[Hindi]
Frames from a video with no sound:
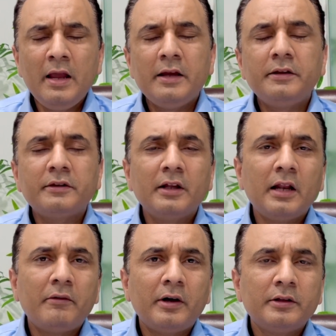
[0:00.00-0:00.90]
इसके
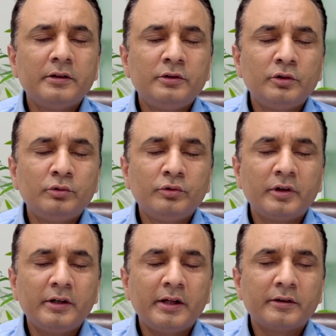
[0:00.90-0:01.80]
अलावा जो दूसरे
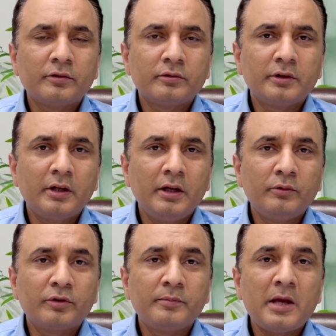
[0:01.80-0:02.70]
टेस्ट होते हैं
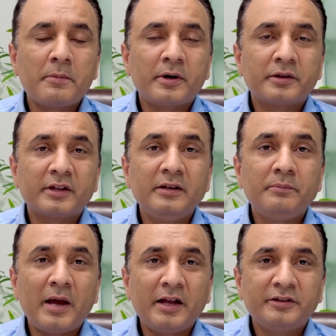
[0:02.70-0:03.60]
उसमें आपका स्किन
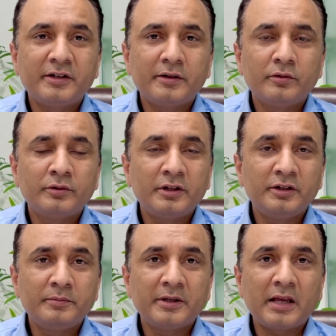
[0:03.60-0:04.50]
पैच टेस्ट होता है
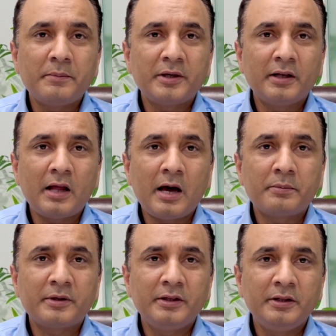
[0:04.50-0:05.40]
जिसमें केमिकल
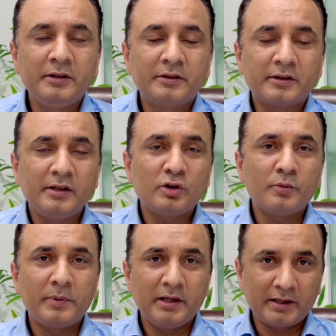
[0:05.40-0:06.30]
आपकी स्किन के
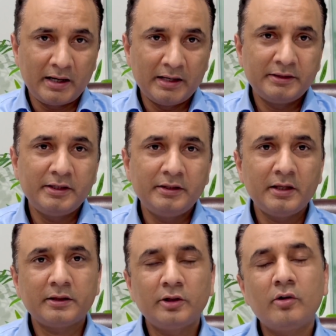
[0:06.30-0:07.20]
ऊपर लगा दिए
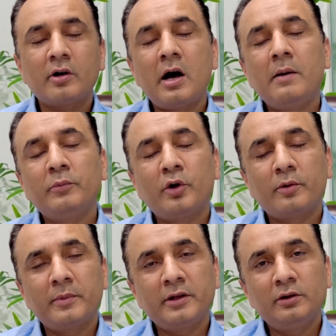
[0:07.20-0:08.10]
जाते हैं और आमतौर
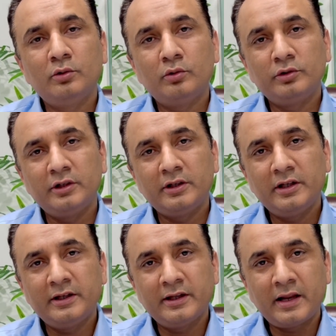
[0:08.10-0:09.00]
पर ये दो दिन के
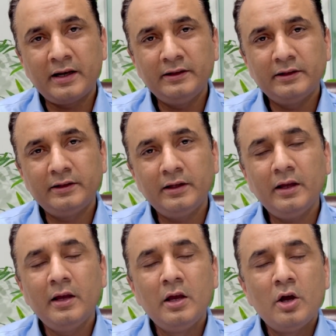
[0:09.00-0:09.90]
लिए रहने देते
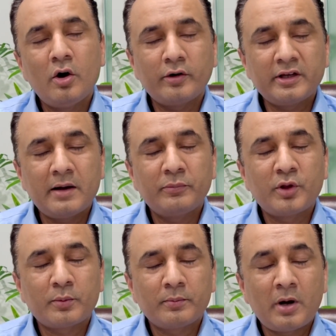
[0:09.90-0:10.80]
हैं और ये
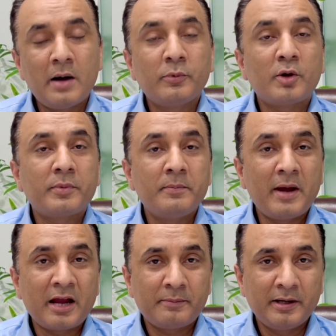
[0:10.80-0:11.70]
आमतौर आमतौर पर
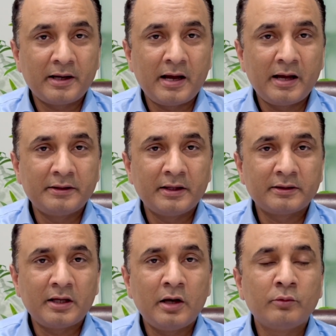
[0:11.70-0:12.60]
बैक पे लगाया
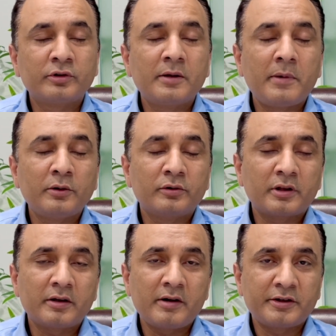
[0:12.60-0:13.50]
जाता है उसके बाद
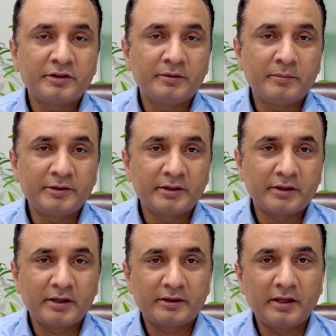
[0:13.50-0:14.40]
उसका रिएक्शन मेजर
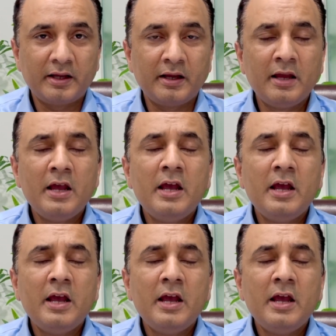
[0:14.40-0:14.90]
सकते हैं